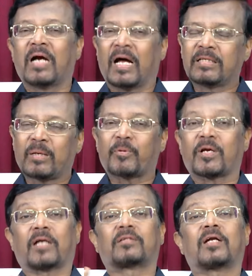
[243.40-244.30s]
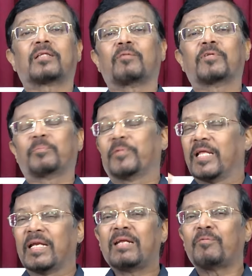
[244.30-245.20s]
அதுக்கப்புறம் கர்த்தரிடத்தில் வந்து இது
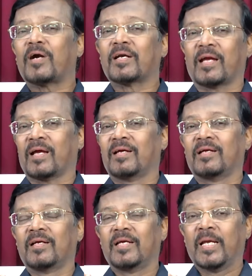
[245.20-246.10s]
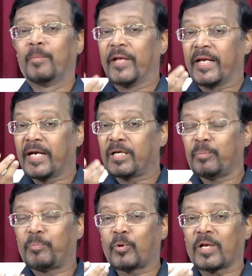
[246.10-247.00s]
என்ன வாழ்க்கை இப்படி
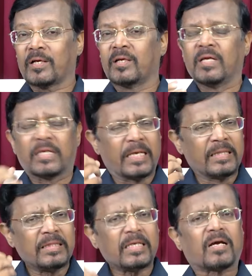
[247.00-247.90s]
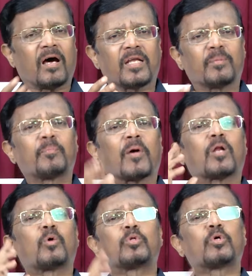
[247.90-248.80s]
போன எந்த காரியமும்
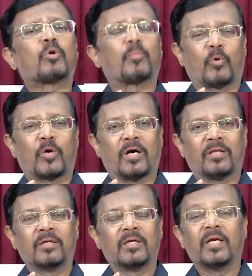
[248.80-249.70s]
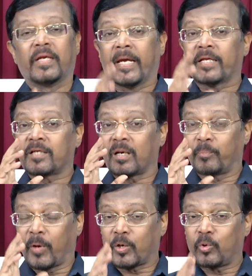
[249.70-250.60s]
பரலோகத்துக்குள்ளே போகாது ஏனென்றால்
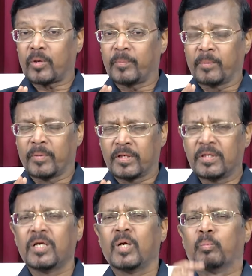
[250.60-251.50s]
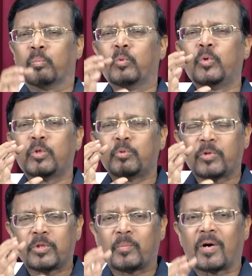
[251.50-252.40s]
பரலோகம் என்பது
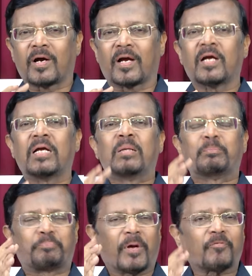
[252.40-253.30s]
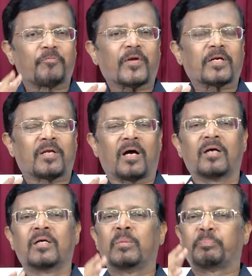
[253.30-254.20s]
முழுவதுமாக பர்ஃபெக்டாக
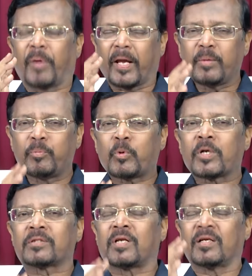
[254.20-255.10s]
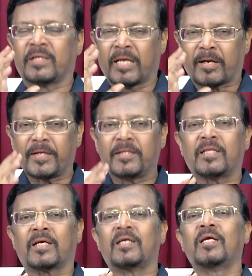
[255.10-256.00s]
பரிபூரணத்தினால் நிறைந்த
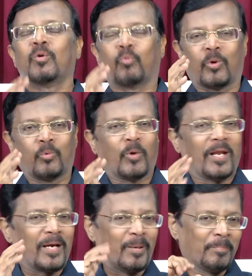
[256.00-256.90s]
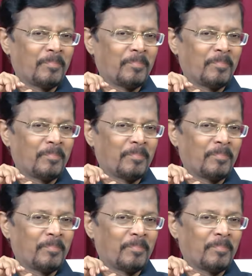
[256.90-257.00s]
ஒரு உலகம்